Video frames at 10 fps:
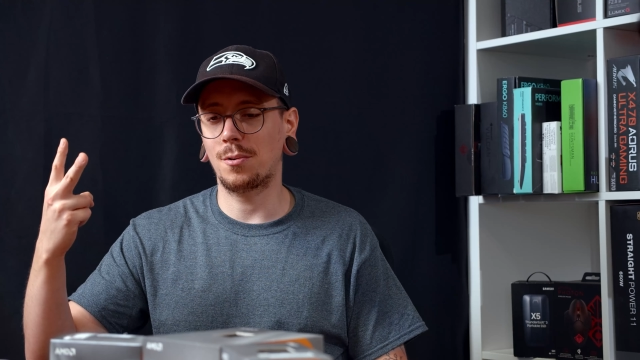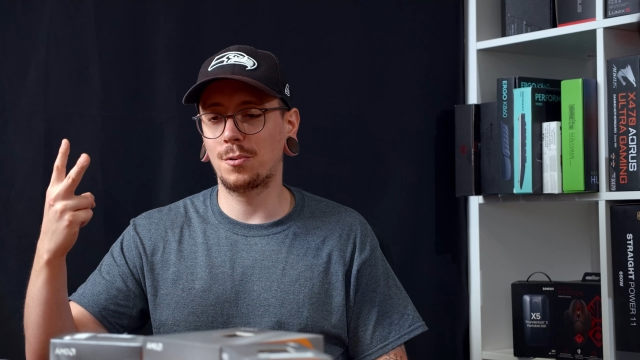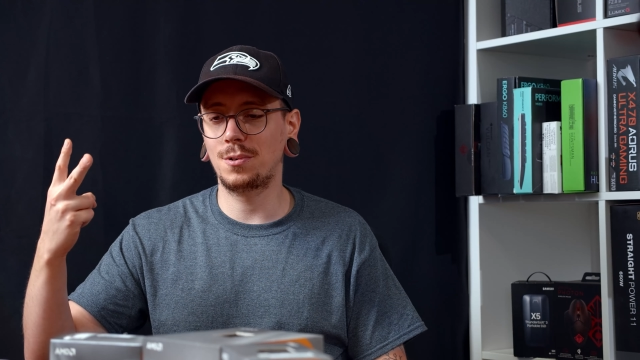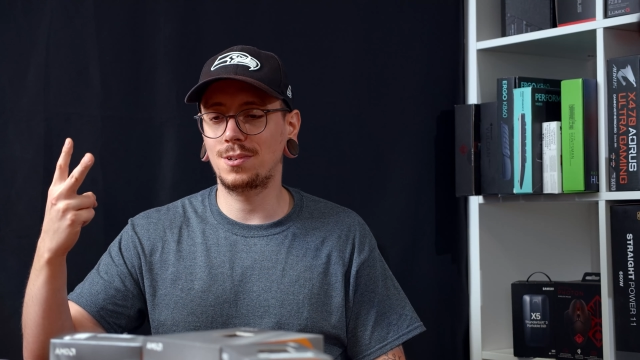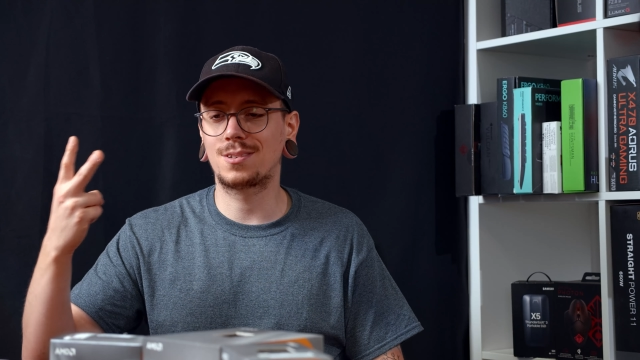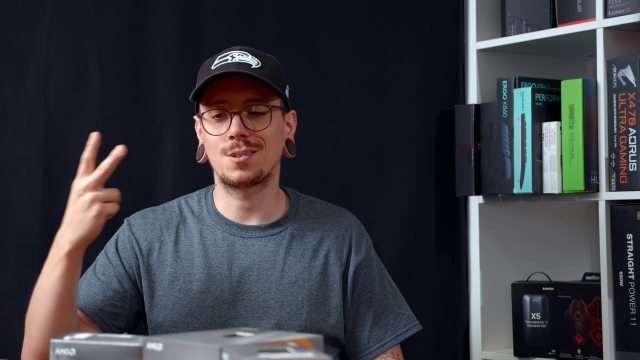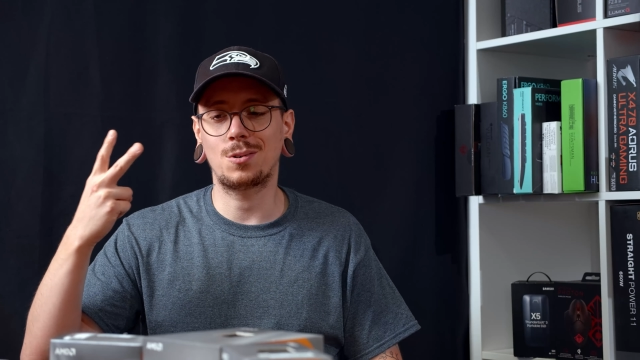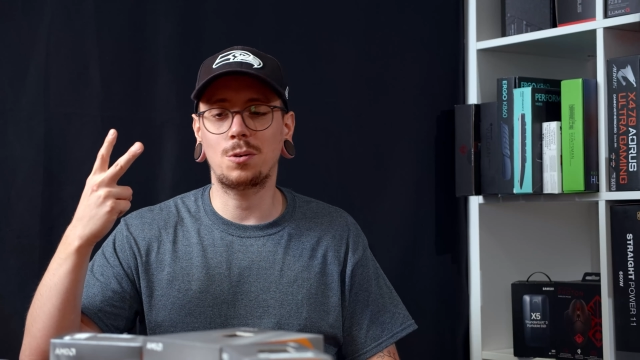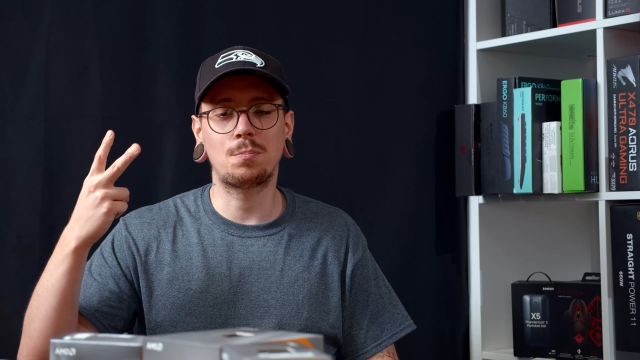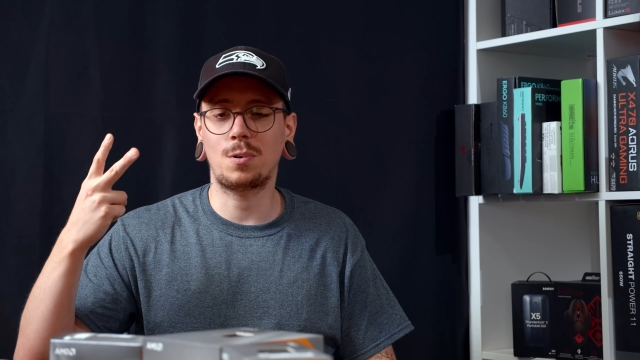Und
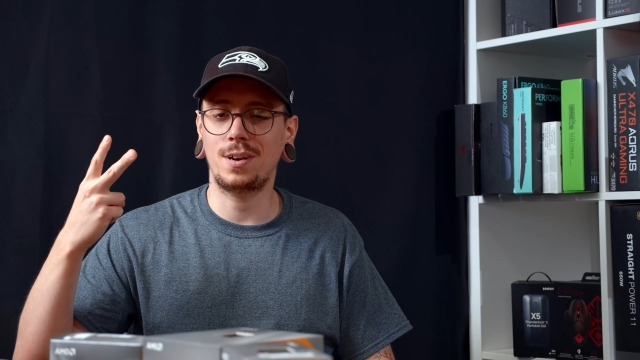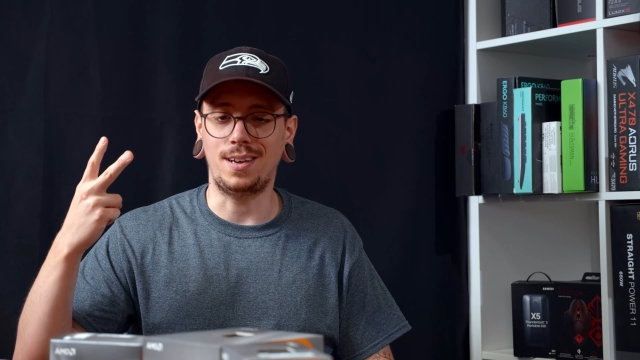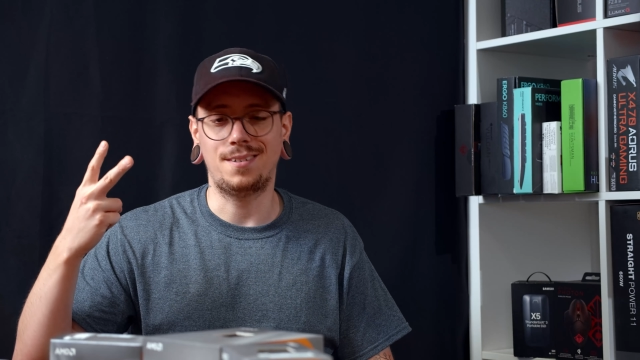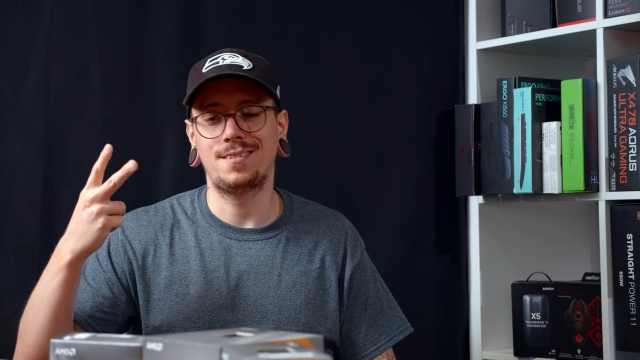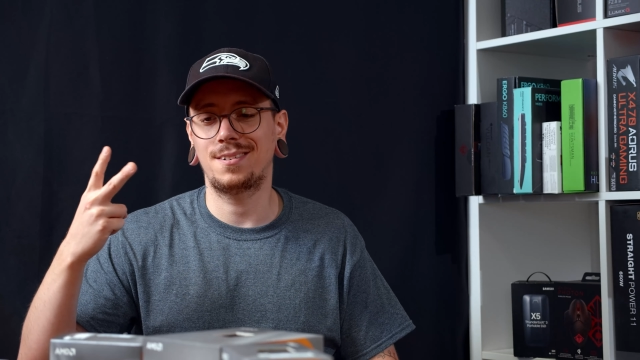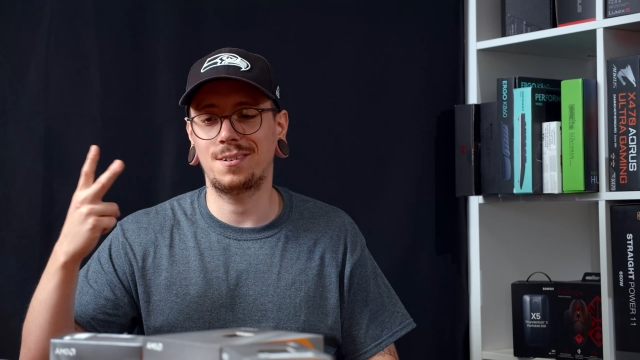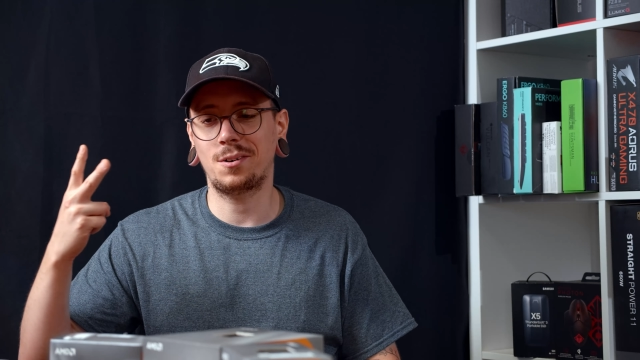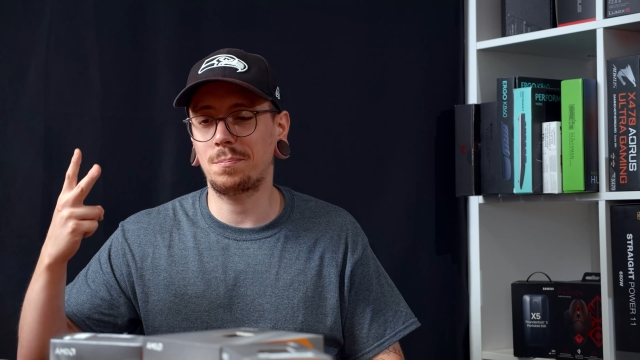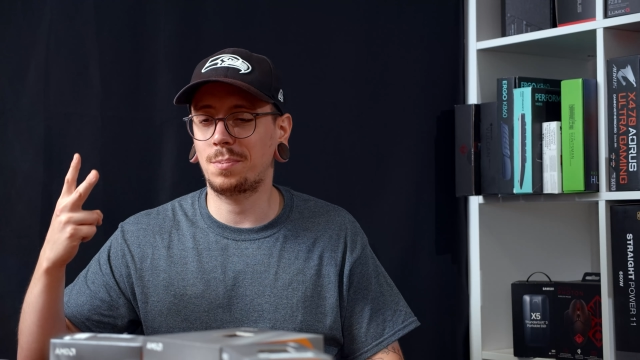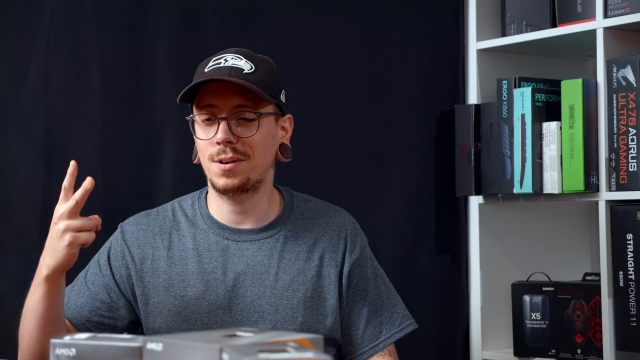oh boy,
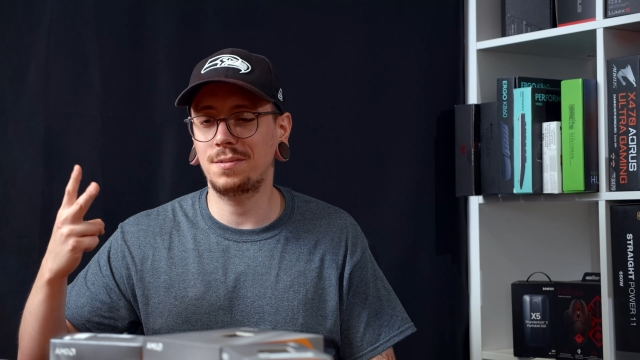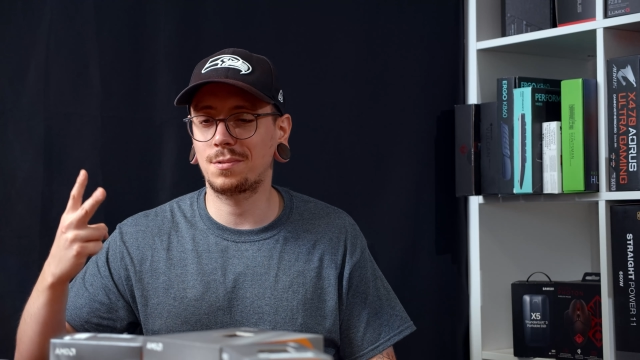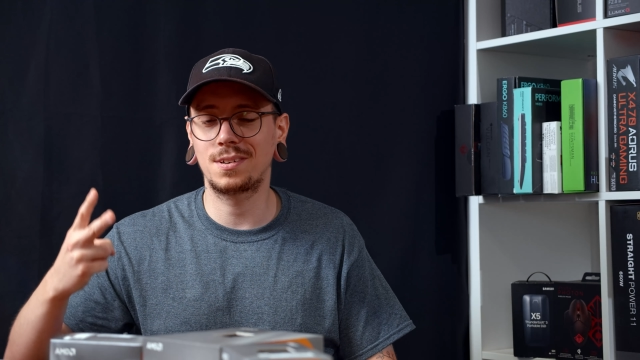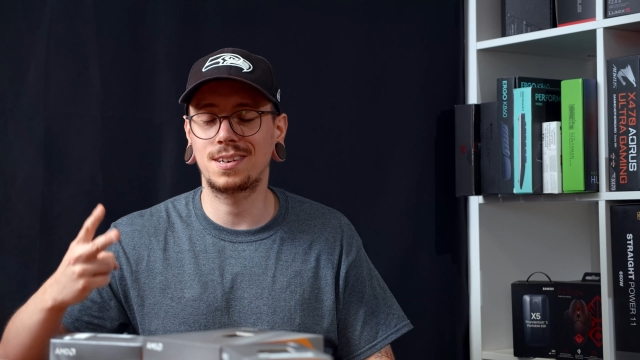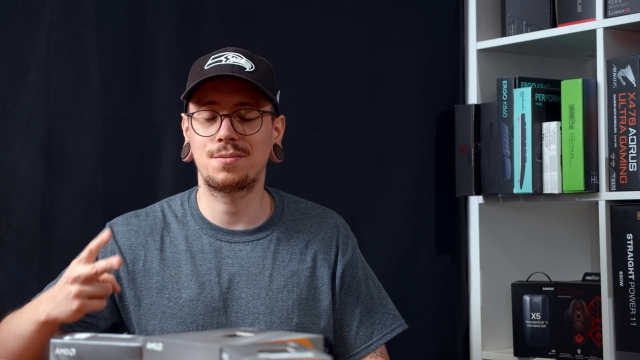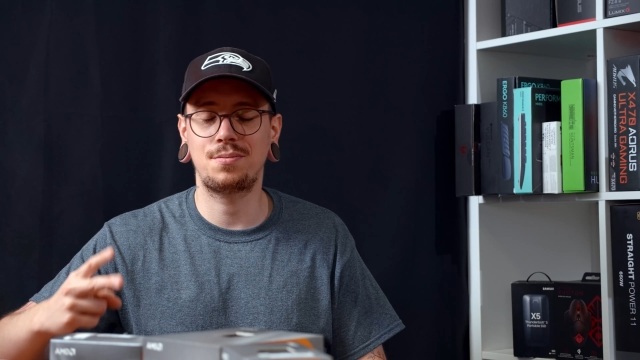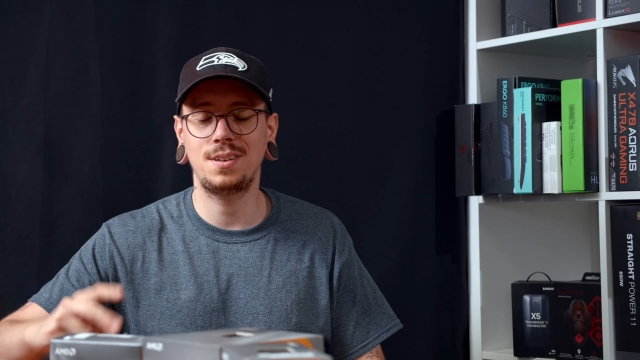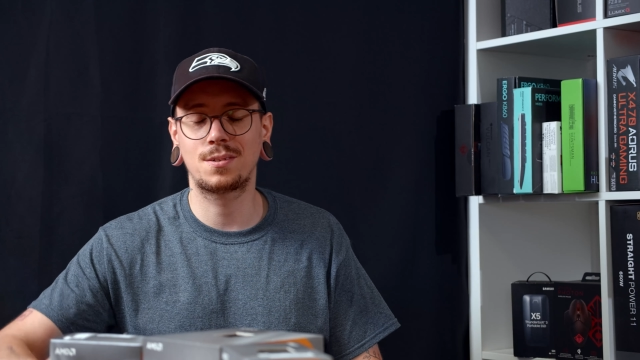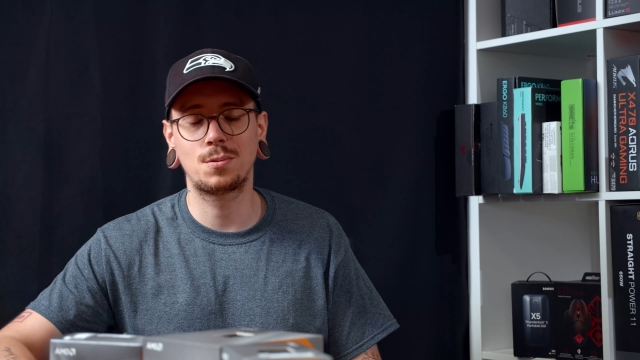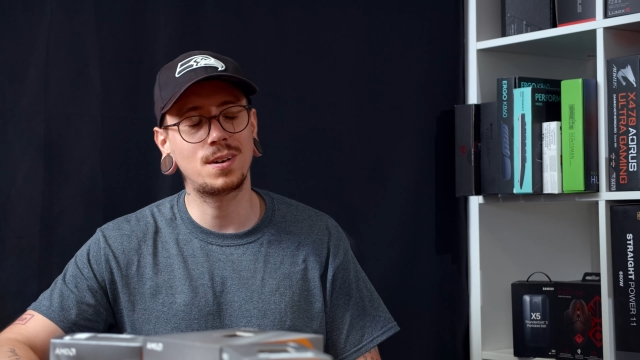oh boy, wurde da
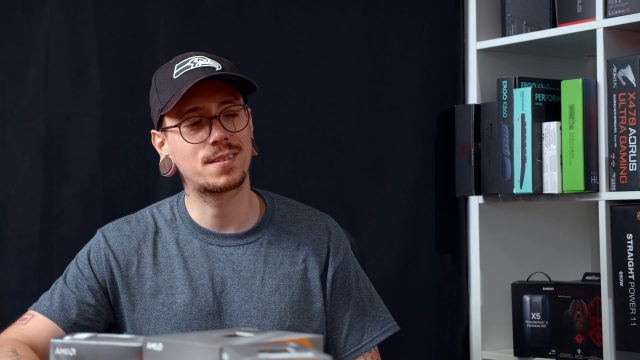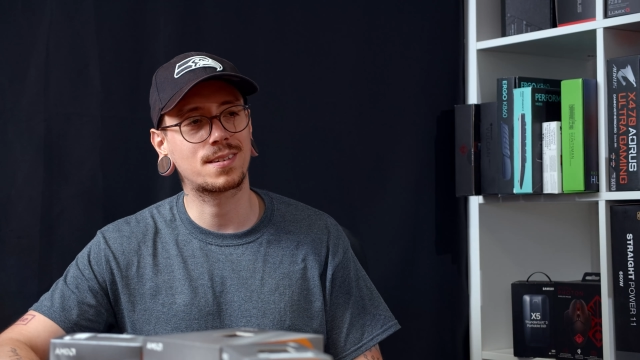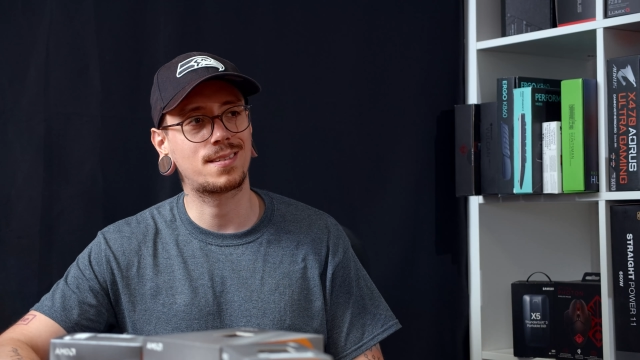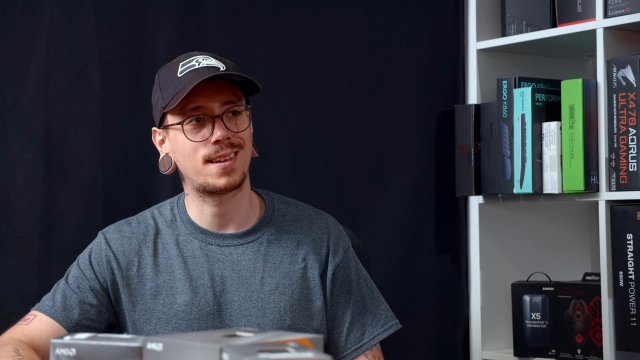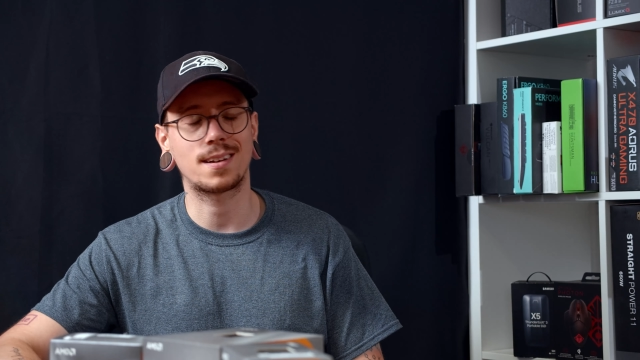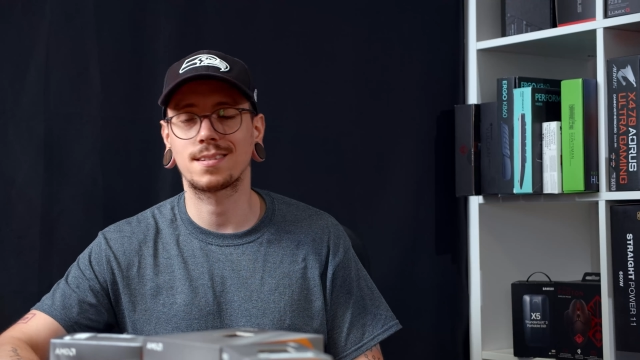viel Cooles gezeigt.